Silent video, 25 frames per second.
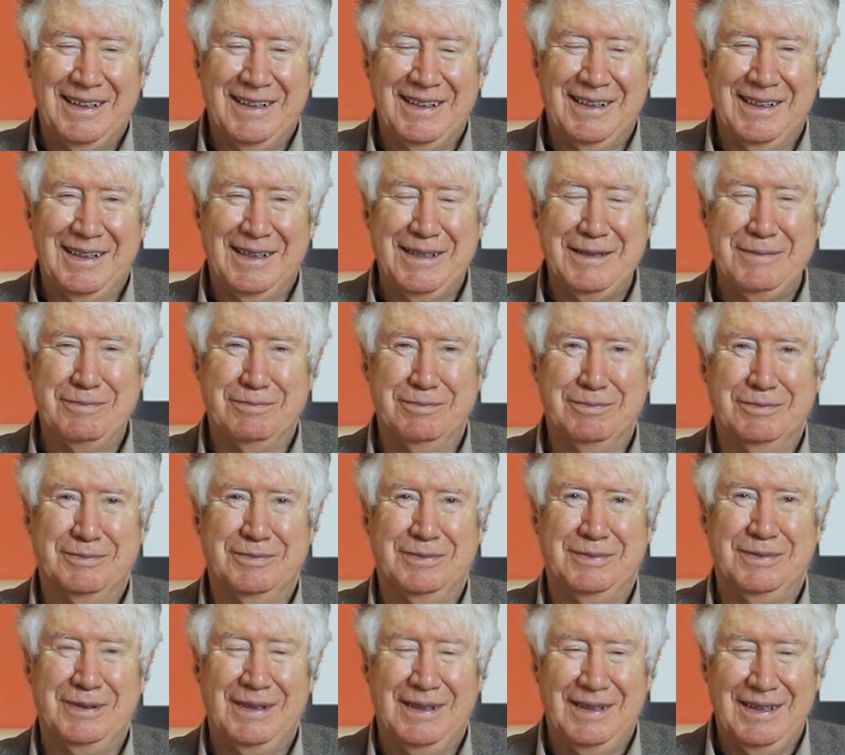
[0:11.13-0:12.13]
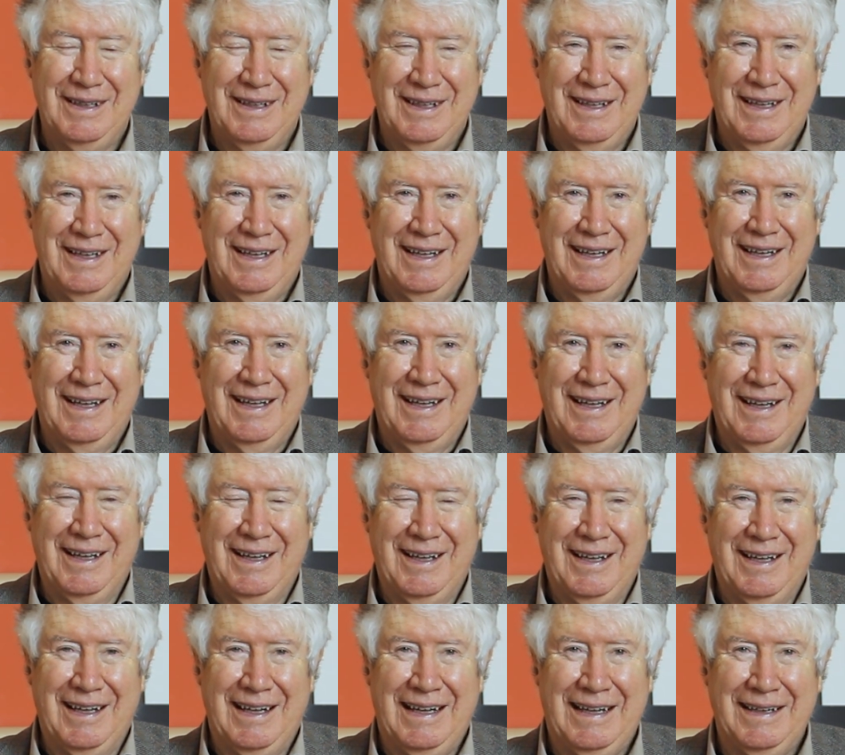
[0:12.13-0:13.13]
Ihr lieben
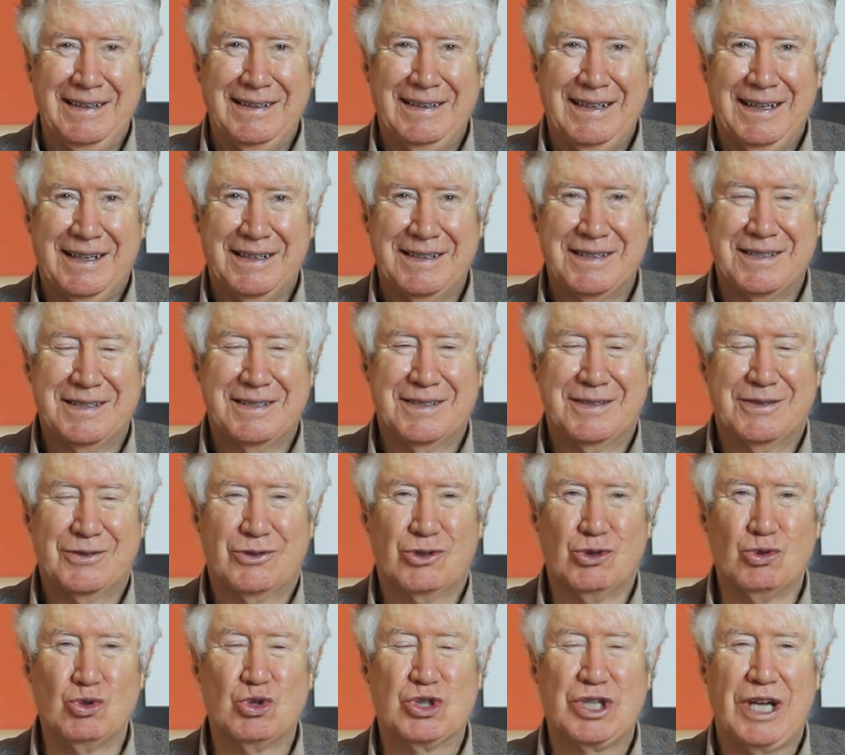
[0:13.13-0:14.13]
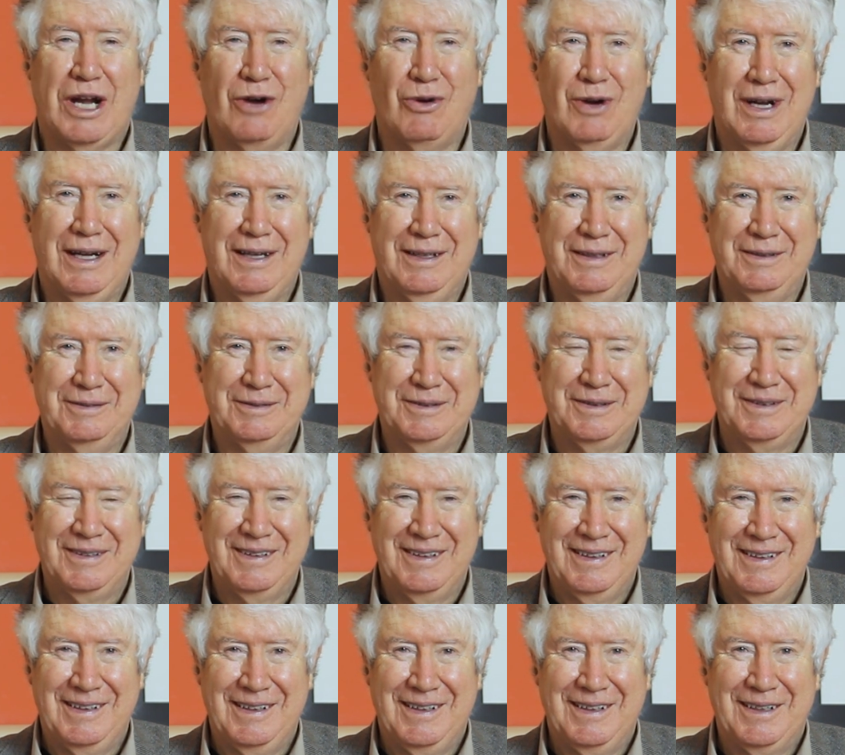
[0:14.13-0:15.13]
Andachtszuschauer,
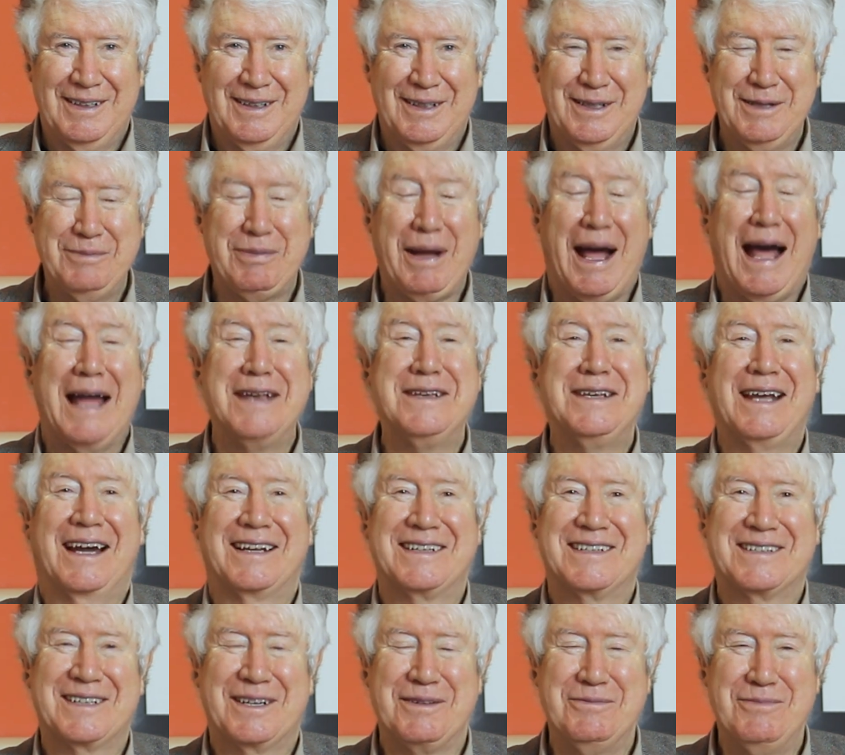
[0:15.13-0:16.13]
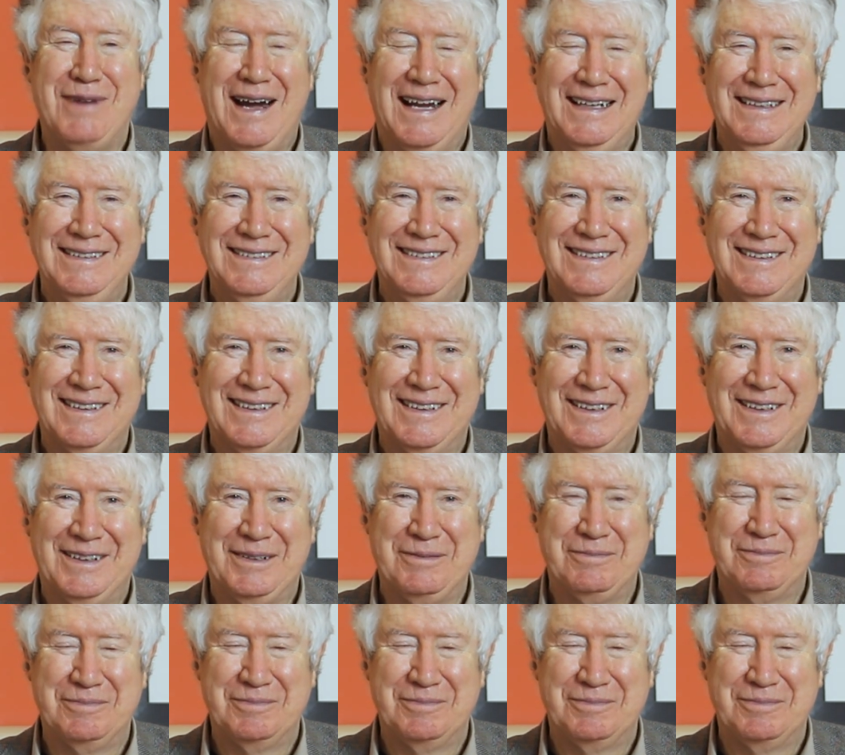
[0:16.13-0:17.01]
liebe Andachtsgemeinde,